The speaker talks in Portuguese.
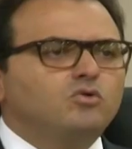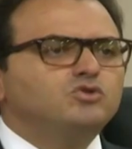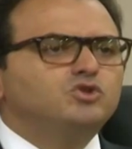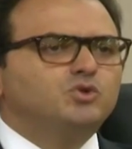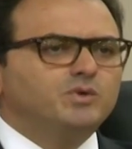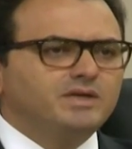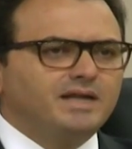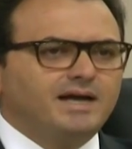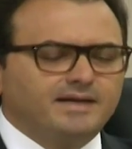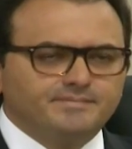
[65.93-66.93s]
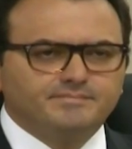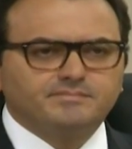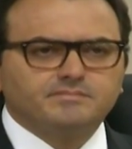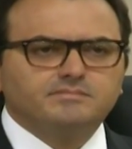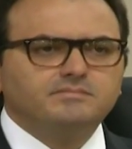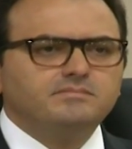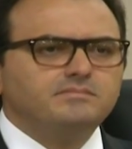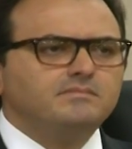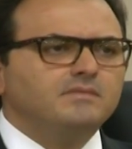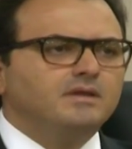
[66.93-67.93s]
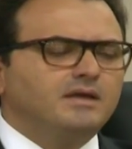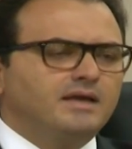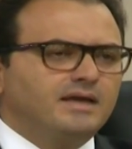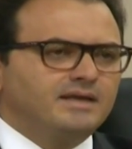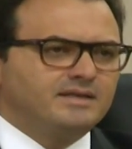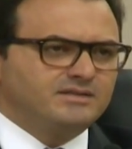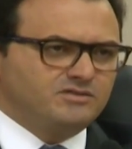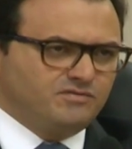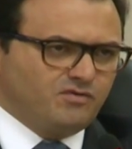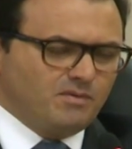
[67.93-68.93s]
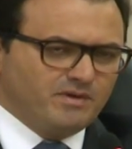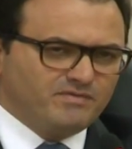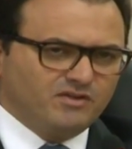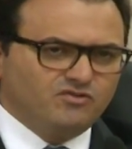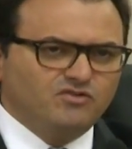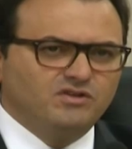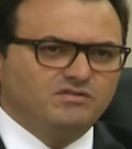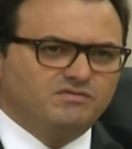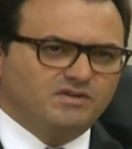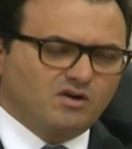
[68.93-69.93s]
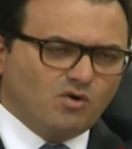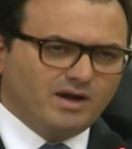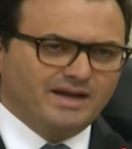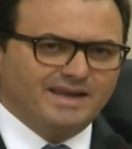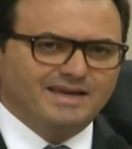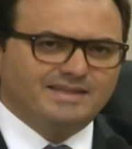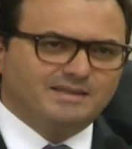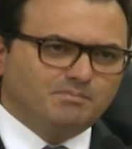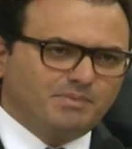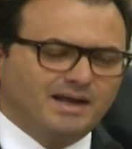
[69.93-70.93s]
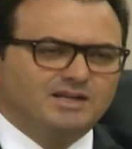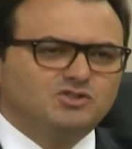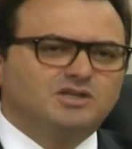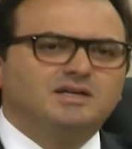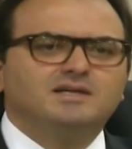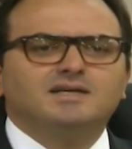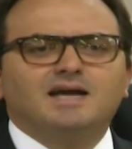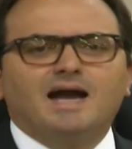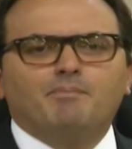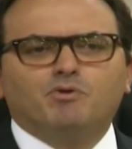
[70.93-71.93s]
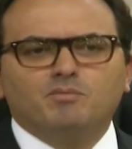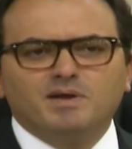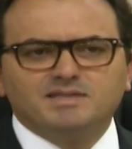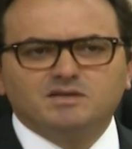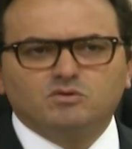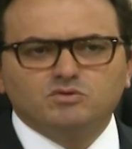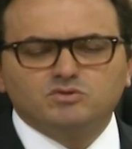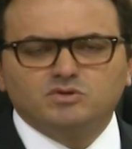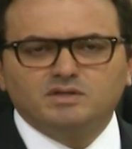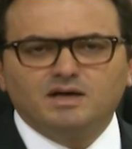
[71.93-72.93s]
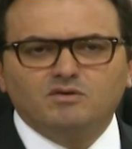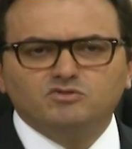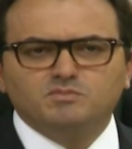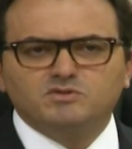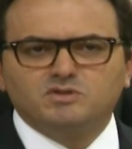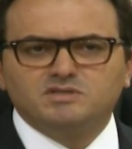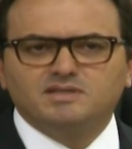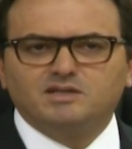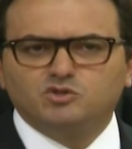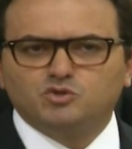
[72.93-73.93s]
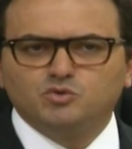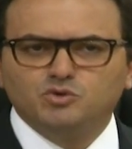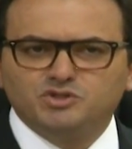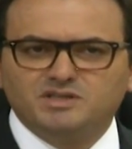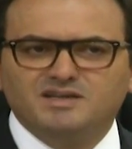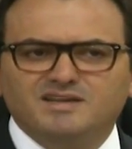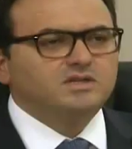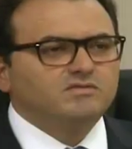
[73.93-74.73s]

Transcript: Marcos Vinícius explicou que a mudança permite que os advogados que atuam no CARF tenham dedicação exclusiva à cidadania tributária.